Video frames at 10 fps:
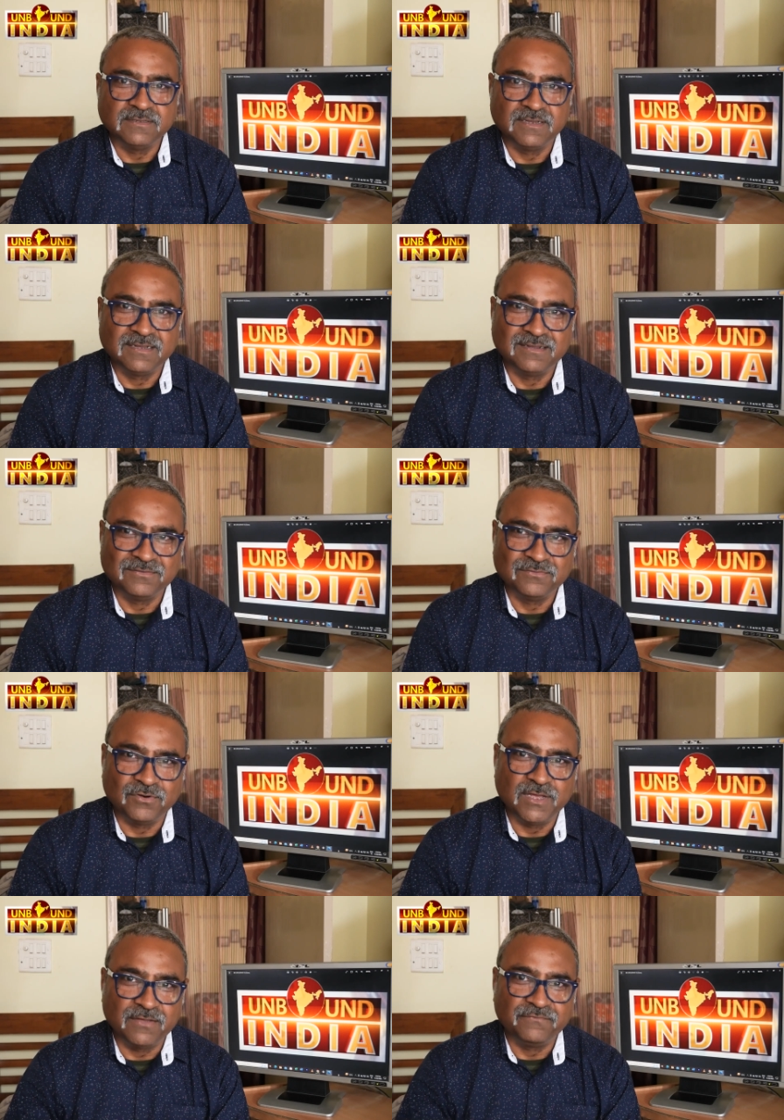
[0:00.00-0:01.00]

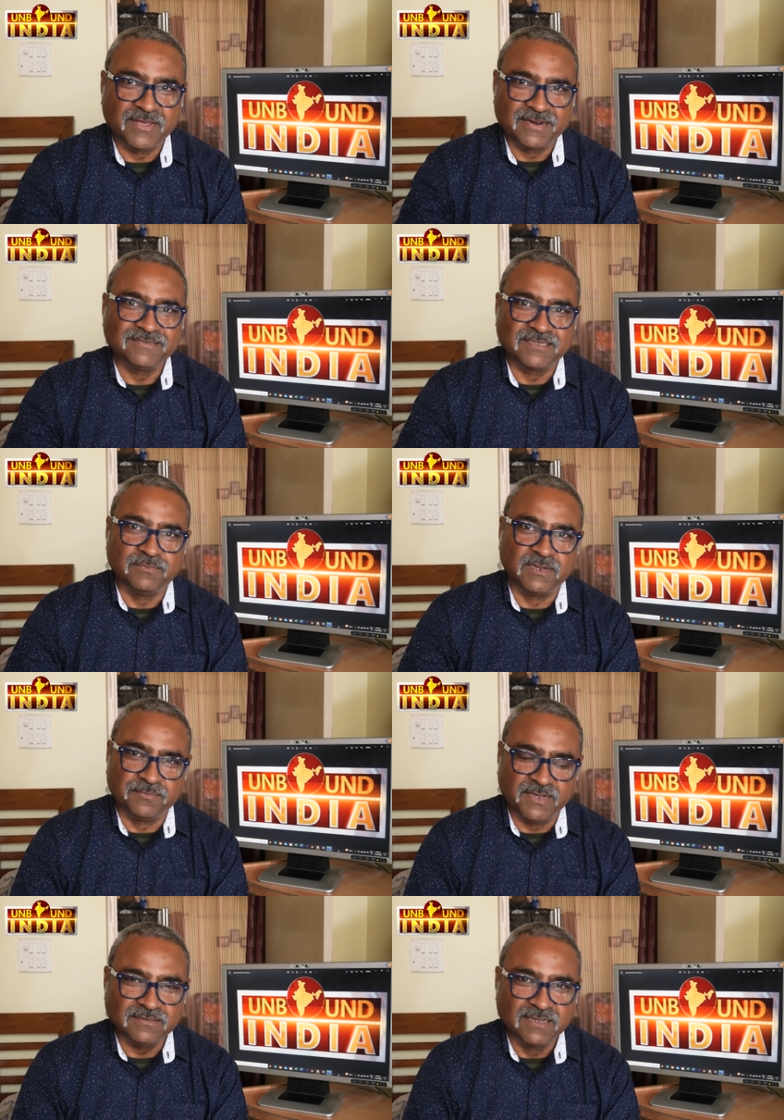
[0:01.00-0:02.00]
वो है फहरिस्त है मेरे
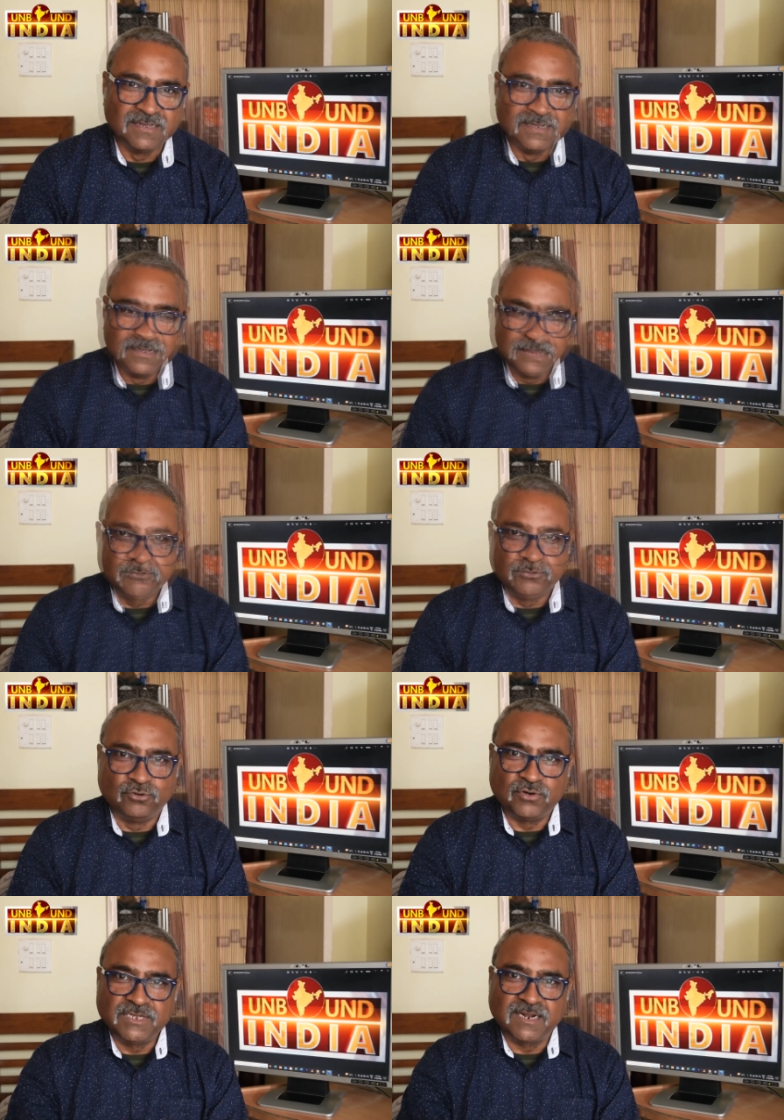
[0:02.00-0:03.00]
पास तो
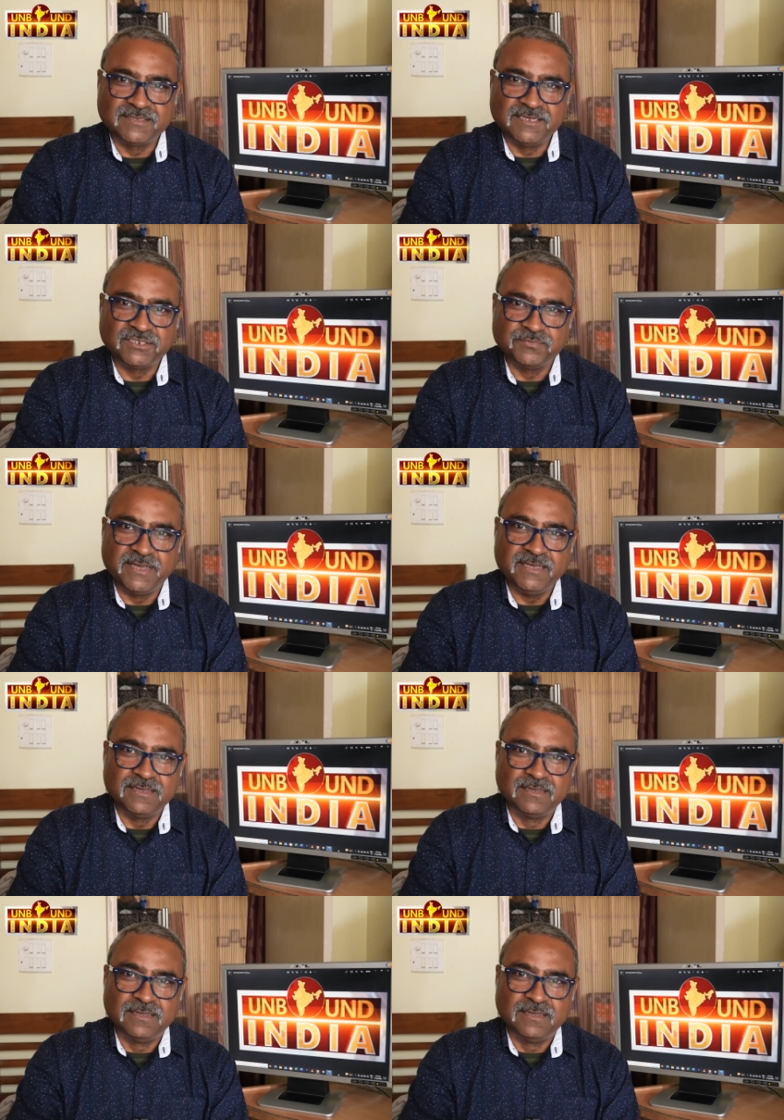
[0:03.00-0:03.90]
2023 में